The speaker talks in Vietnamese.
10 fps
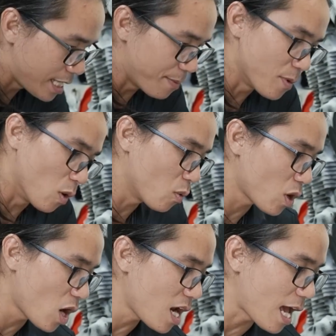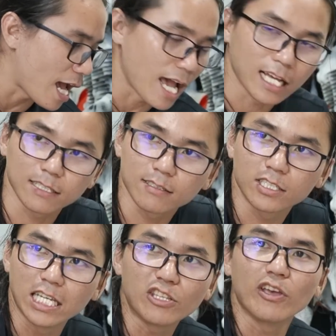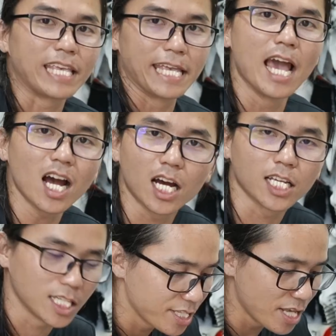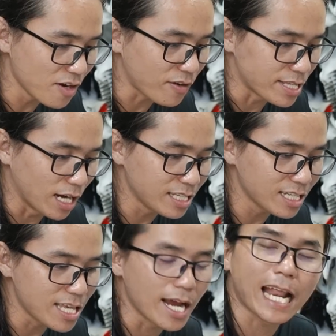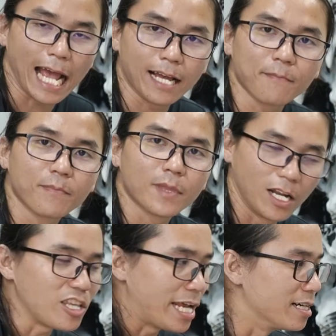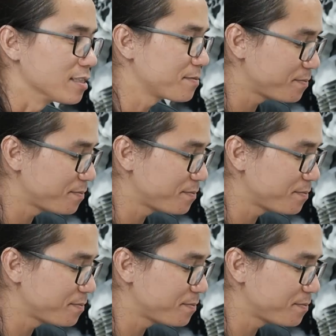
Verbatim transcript: thì nhiệm vụ của nó là chỉ chuyên trị nhớt thôi, nhớt và những cái chất dơ nặng thì nó trị được,